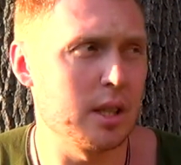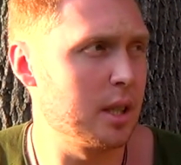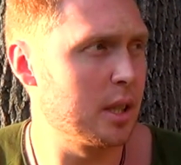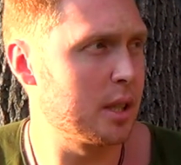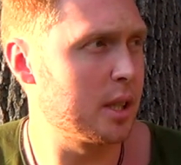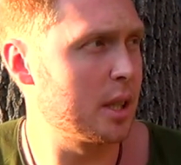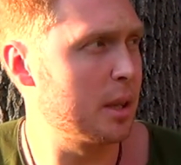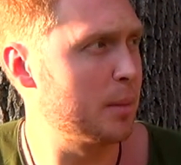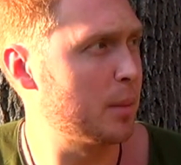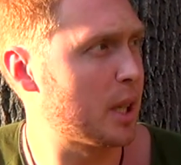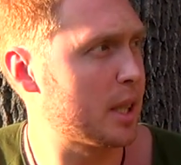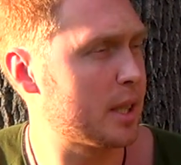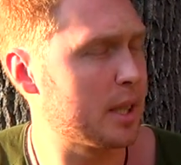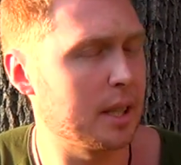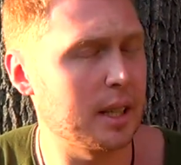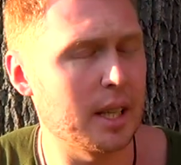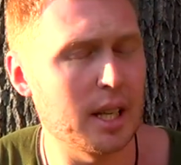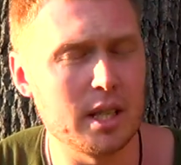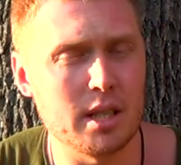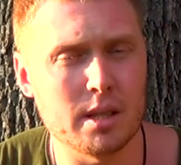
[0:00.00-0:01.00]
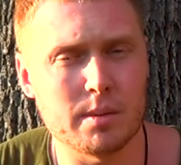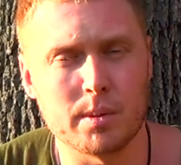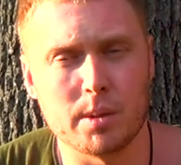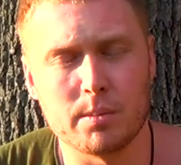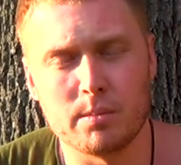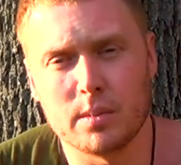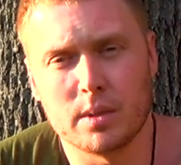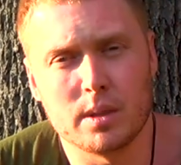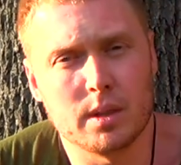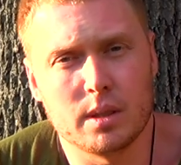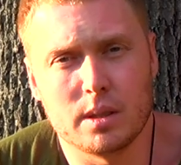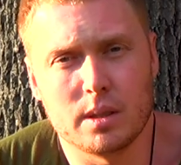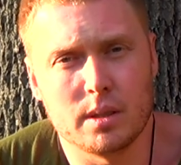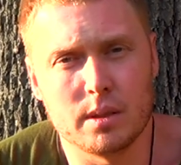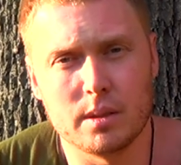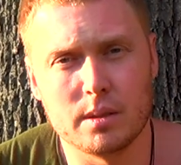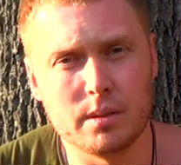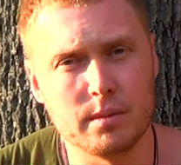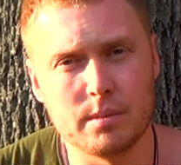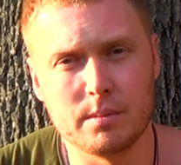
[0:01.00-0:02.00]
и заниматься анонизмом,
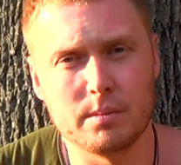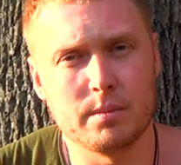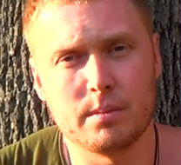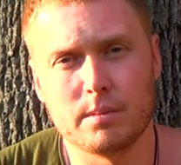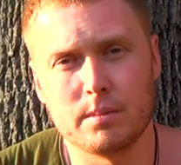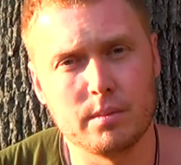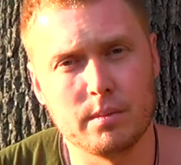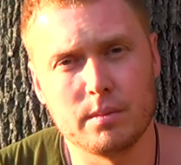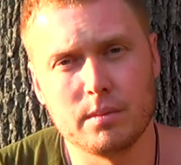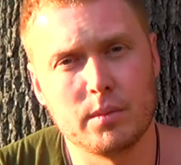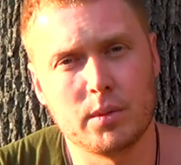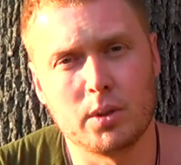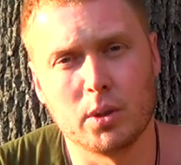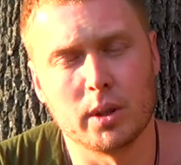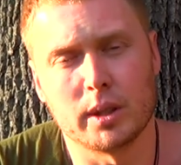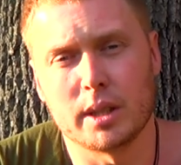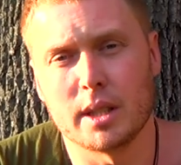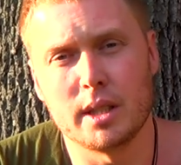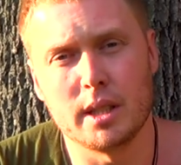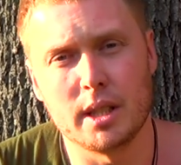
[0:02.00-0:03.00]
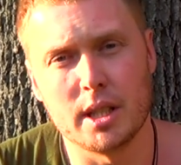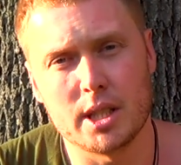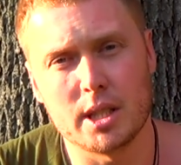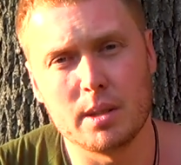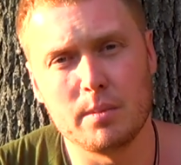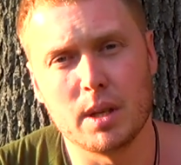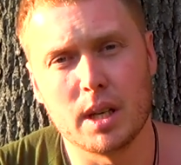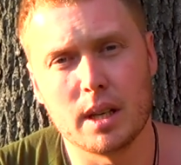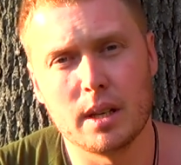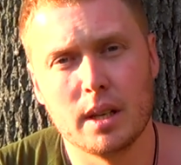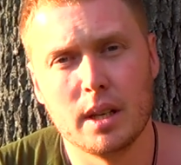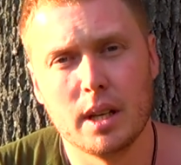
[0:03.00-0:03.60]
то это не для тебя.